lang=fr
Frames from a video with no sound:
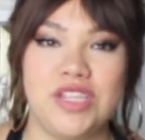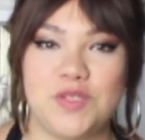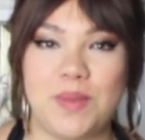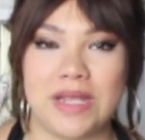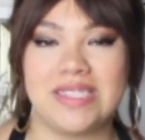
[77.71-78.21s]

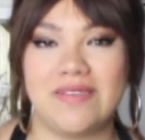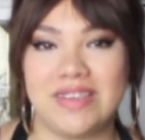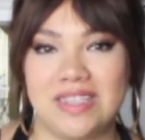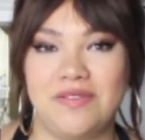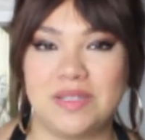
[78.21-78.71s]
expérience
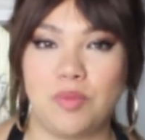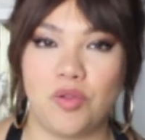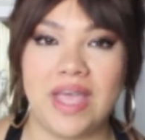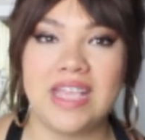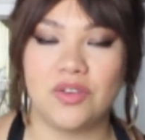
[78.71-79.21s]
avec ces vêtements
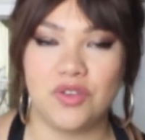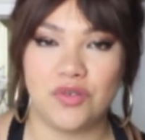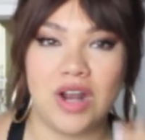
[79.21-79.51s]
Nike euh,